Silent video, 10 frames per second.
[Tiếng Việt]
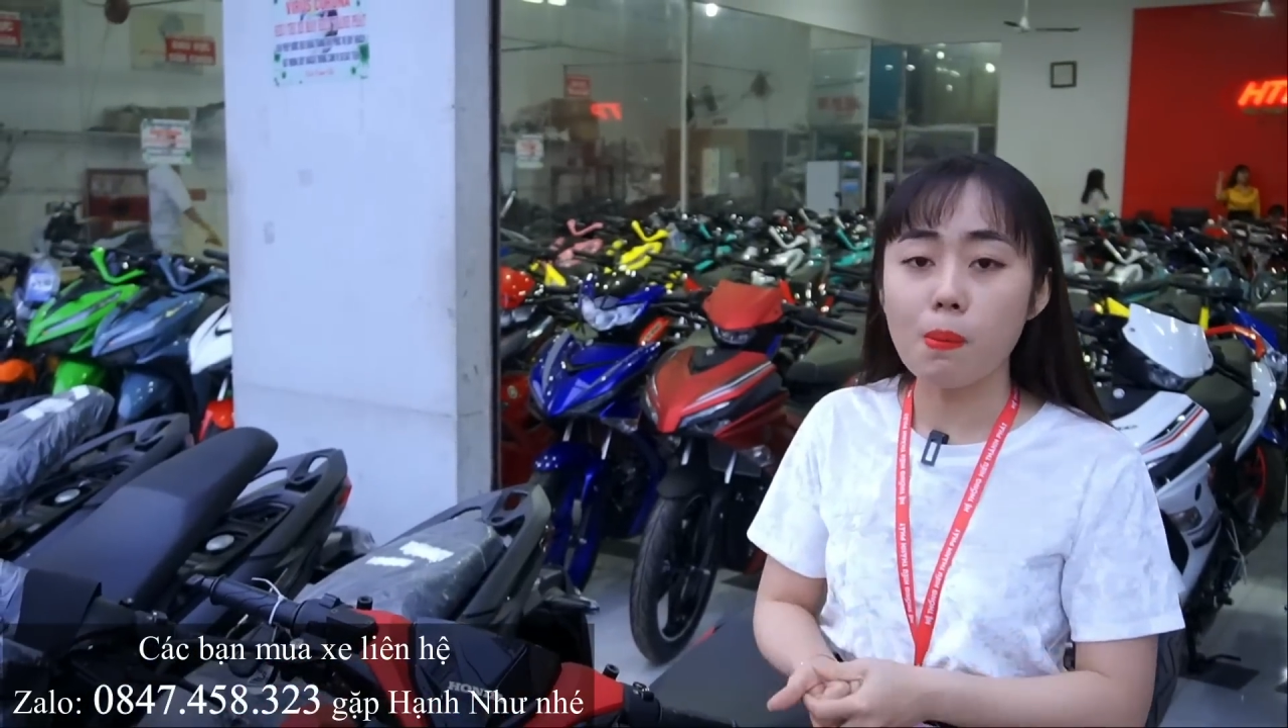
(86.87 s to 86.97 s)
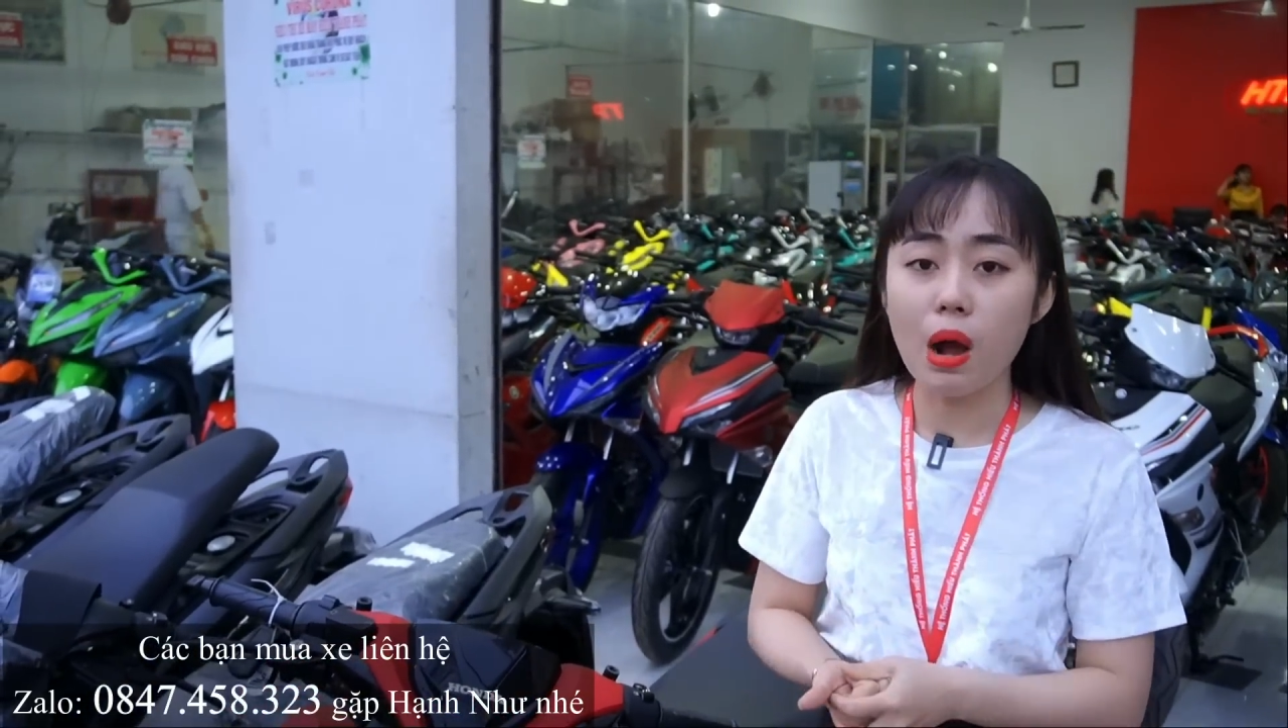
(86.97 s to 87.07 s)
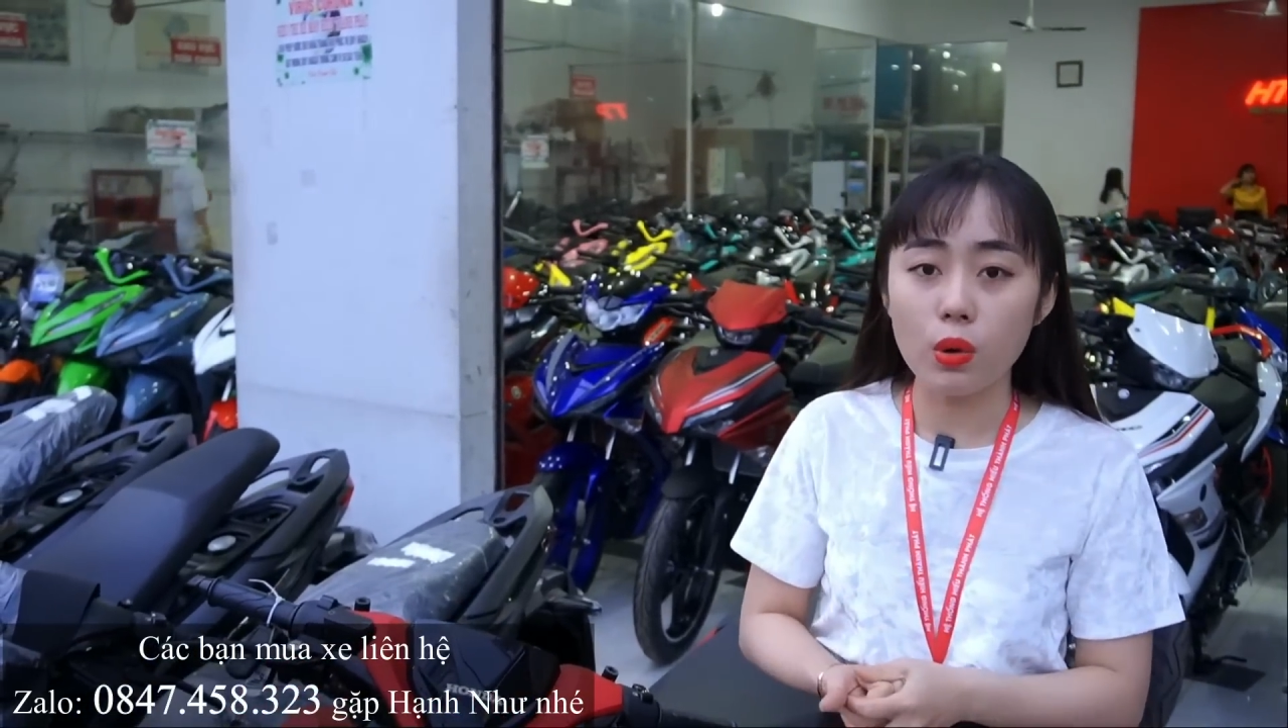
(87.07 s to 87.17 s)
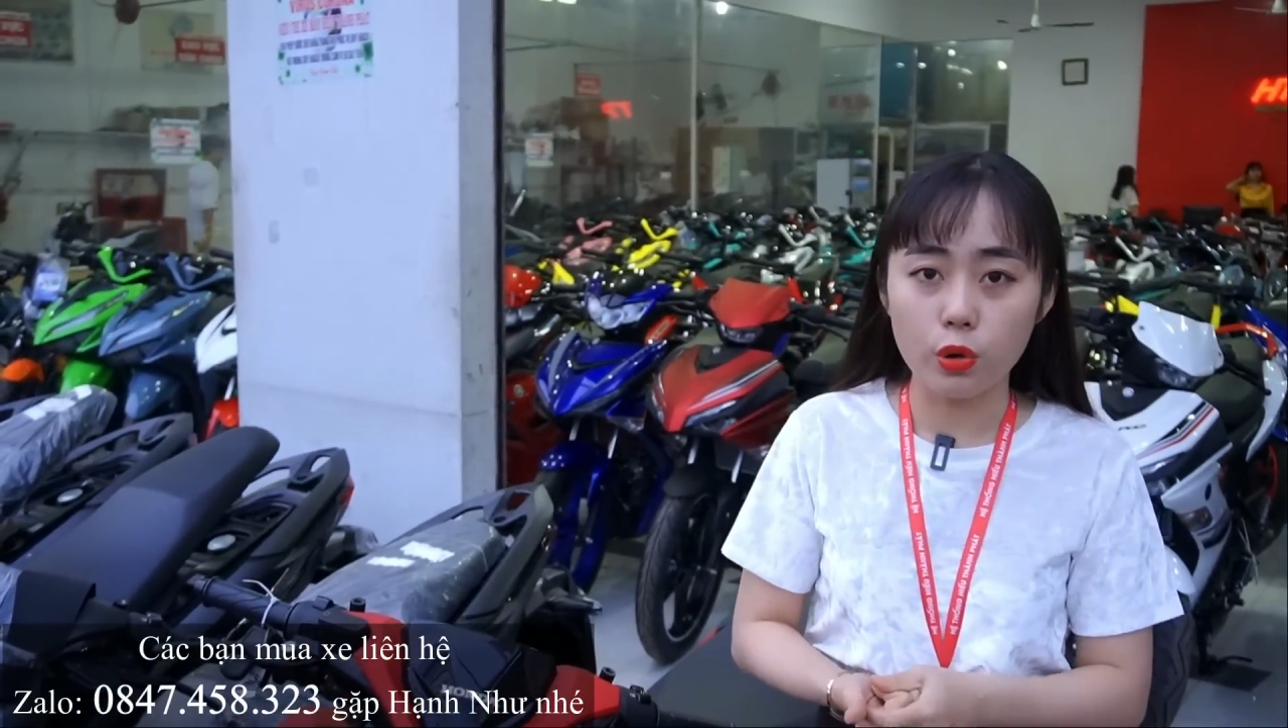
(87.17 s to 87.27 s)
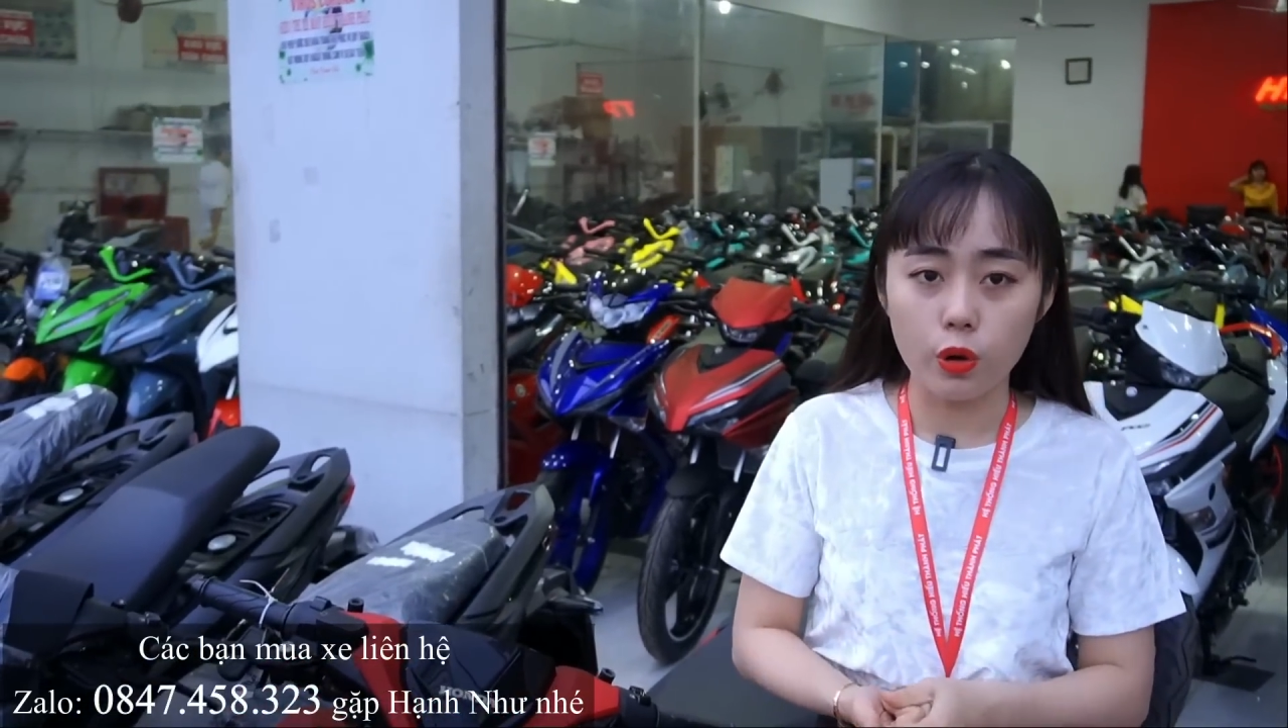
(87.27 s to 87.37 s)

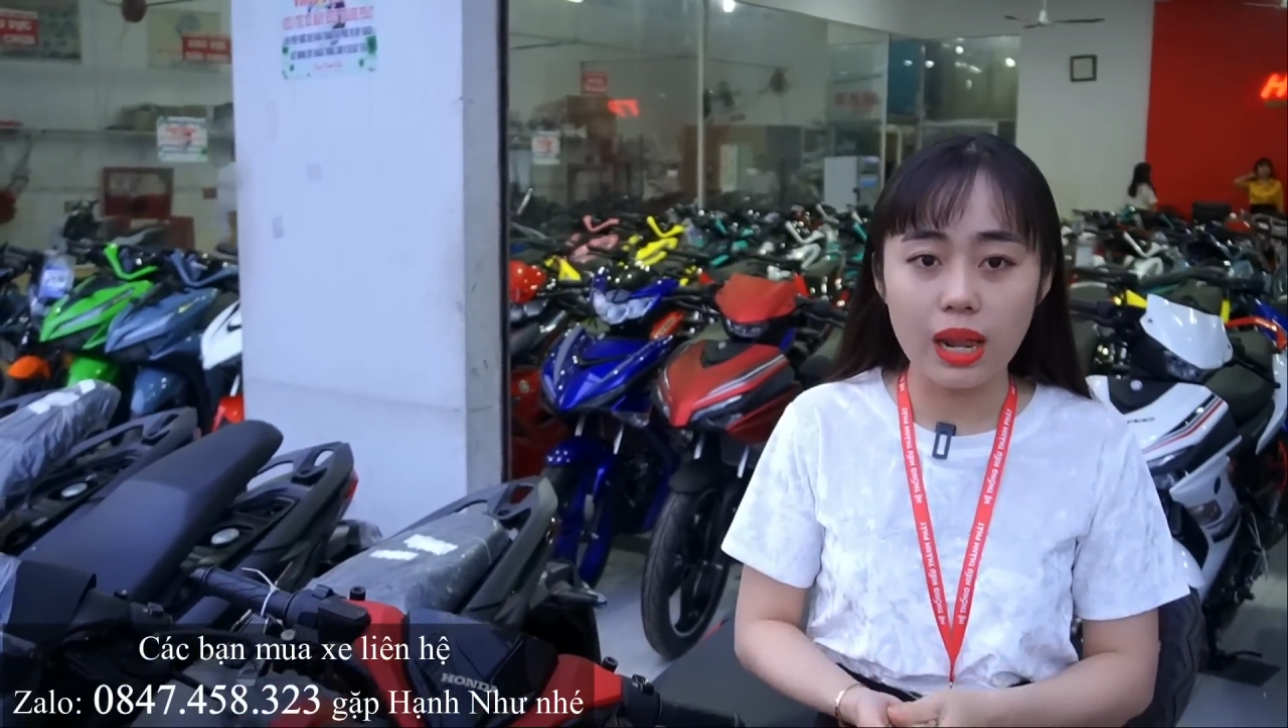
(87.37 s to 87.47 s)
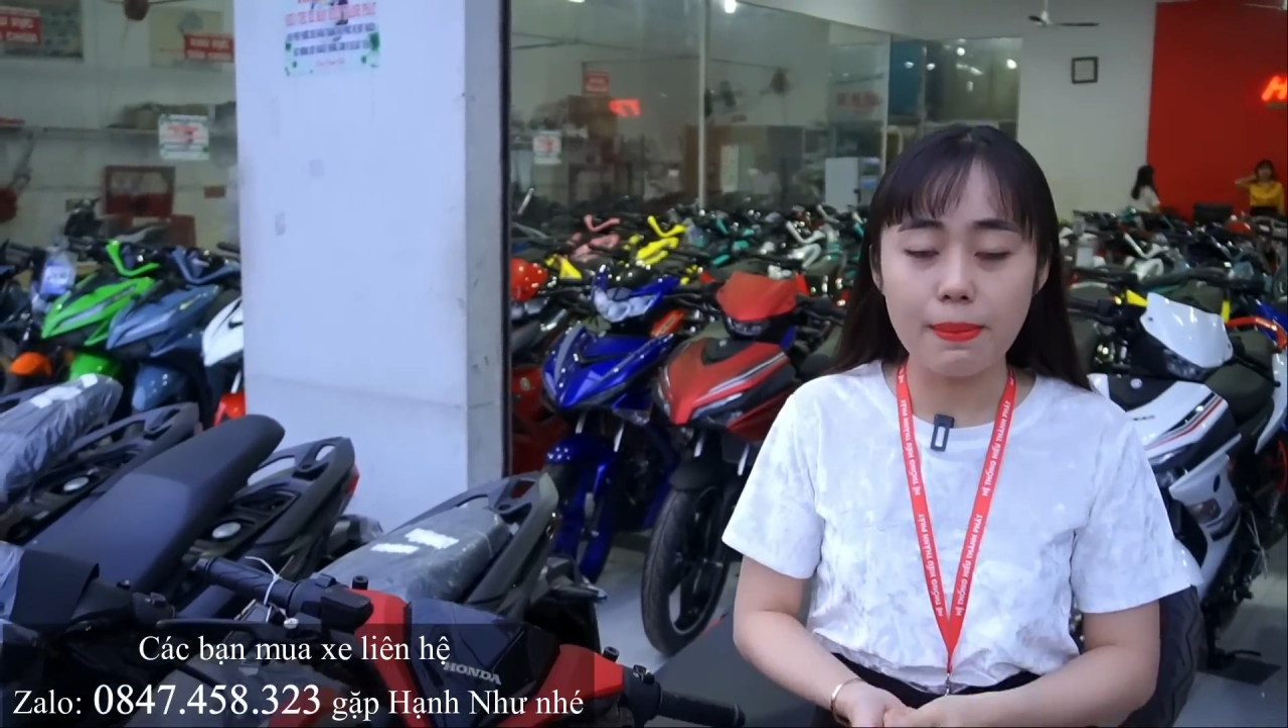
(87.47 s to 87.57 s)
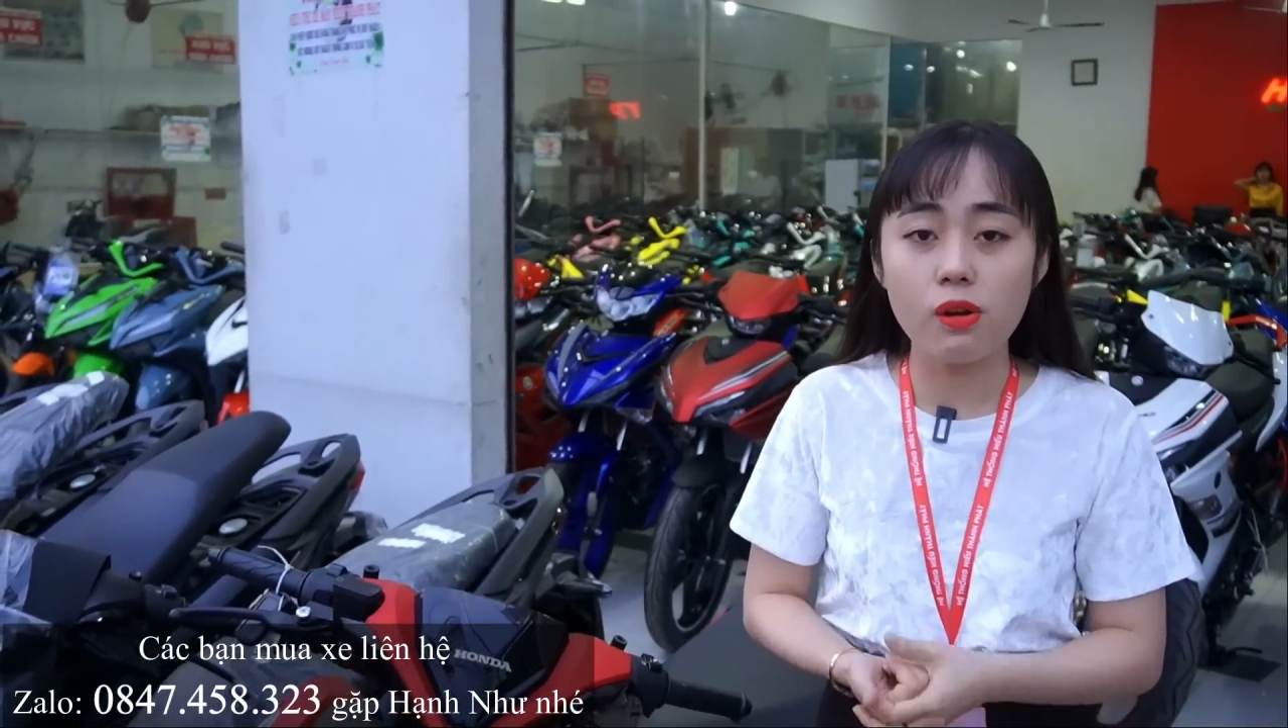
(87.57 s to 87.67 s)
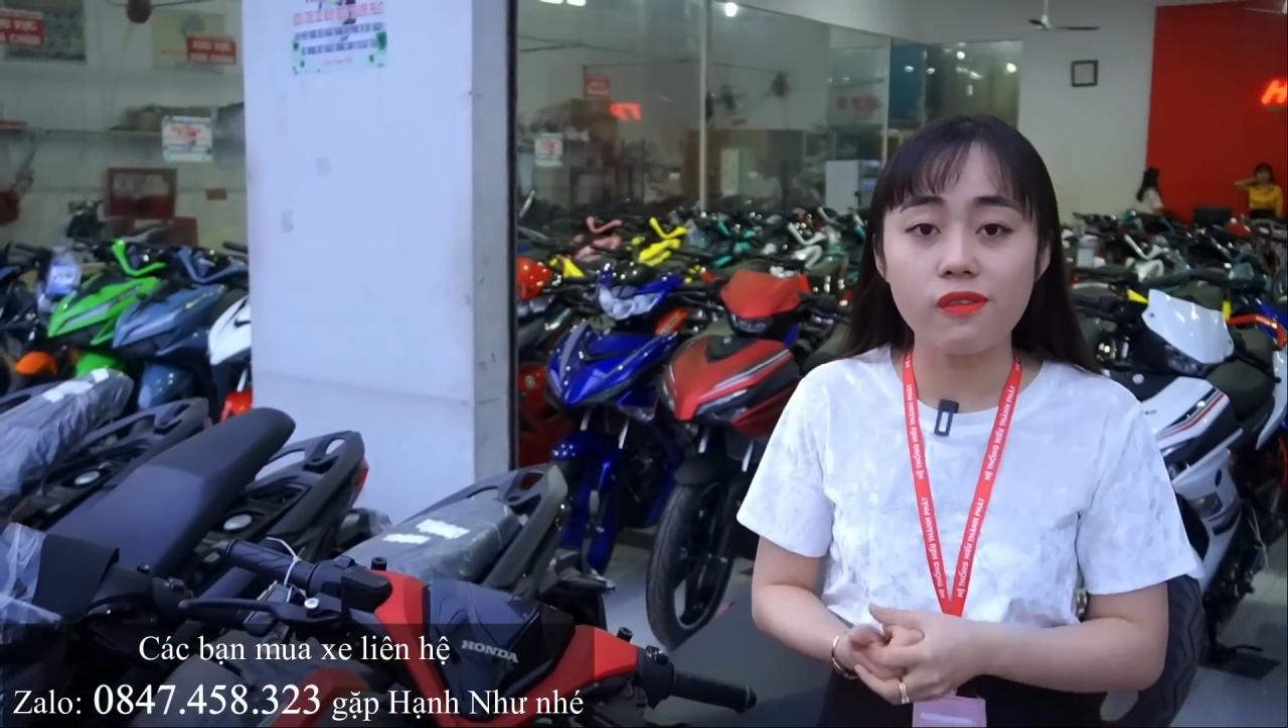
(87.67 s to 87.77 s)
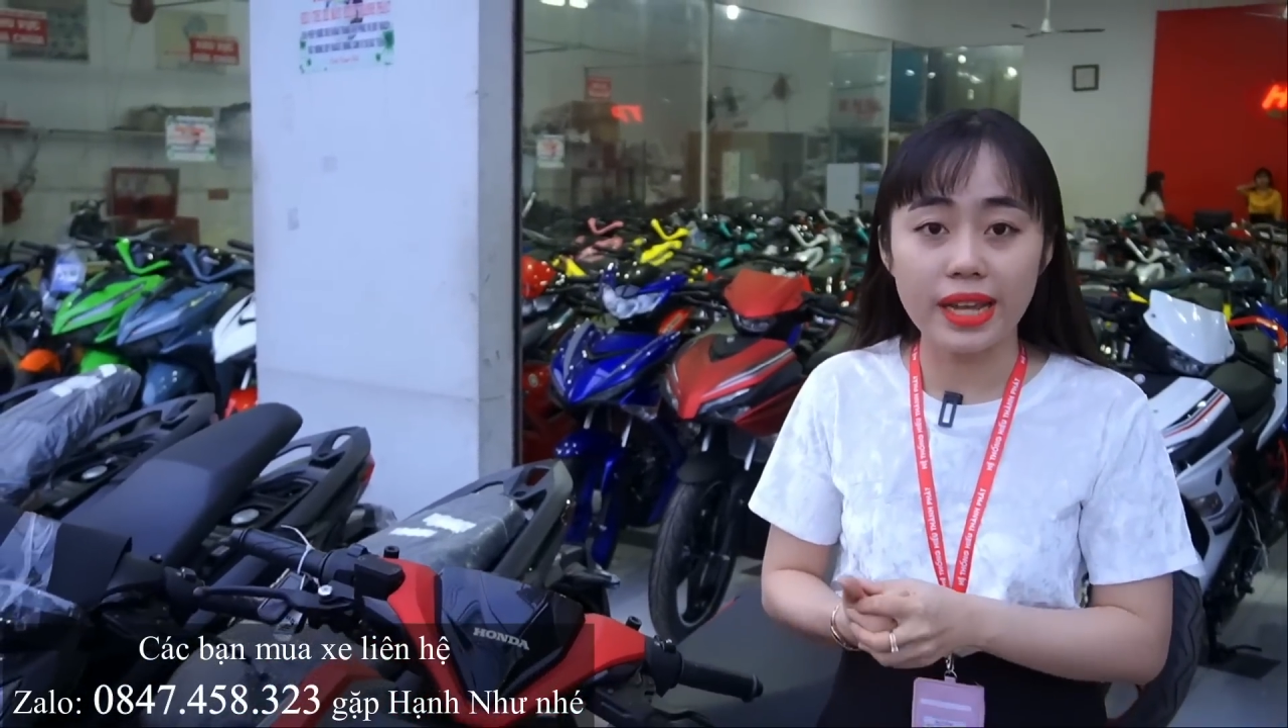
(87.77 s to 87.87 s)
một màu nữa là